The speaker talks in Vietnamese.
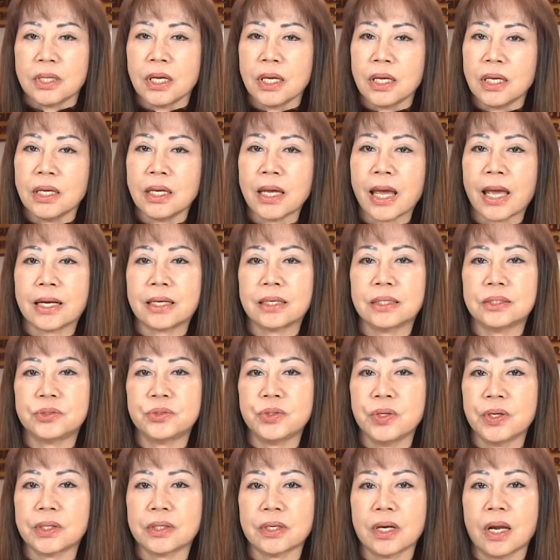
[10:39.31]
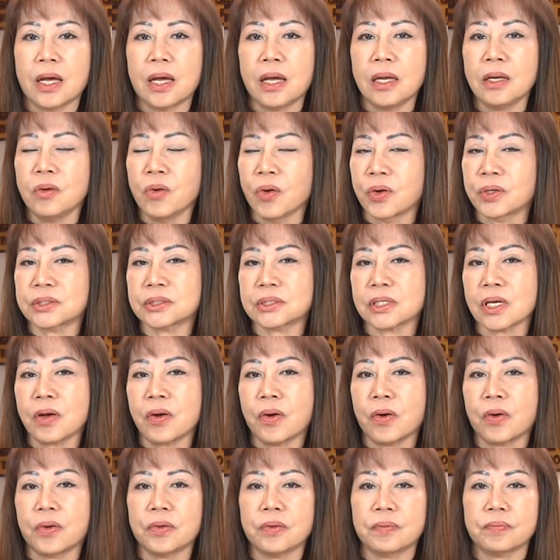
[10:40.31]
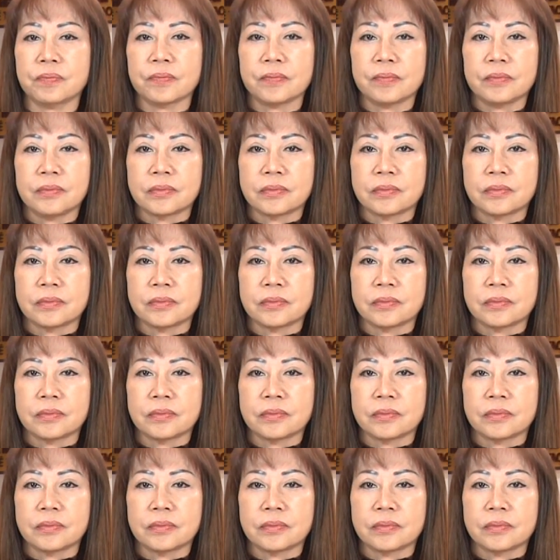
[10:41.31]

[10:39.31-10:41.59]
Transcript: thi hành triệt để luật xã hội